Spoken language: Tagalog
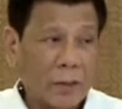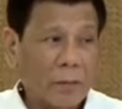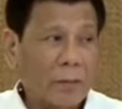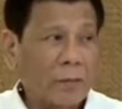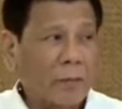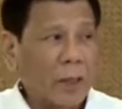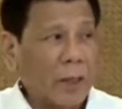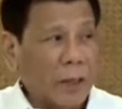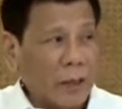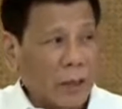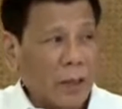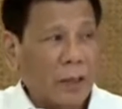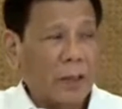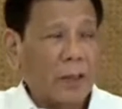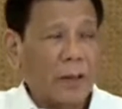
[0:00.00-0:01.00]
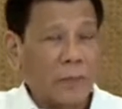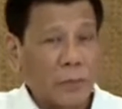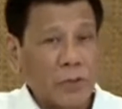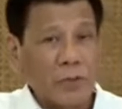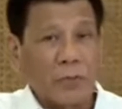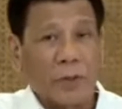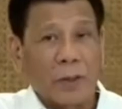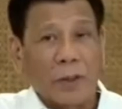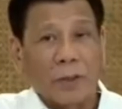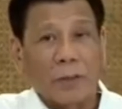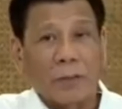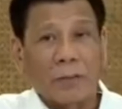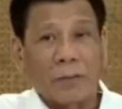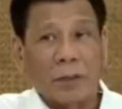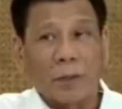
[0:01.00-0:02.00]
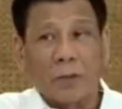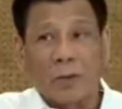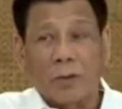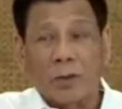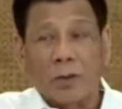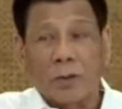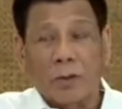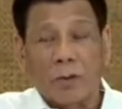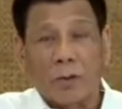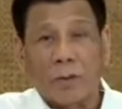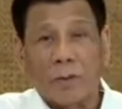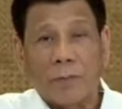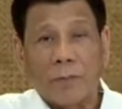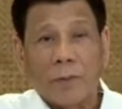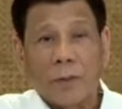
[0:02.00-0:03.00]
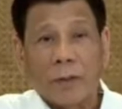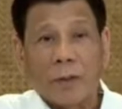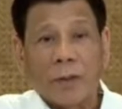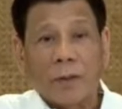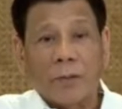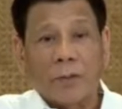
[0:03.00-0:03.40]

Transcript: Malaki tapos maliit. But all in all, on the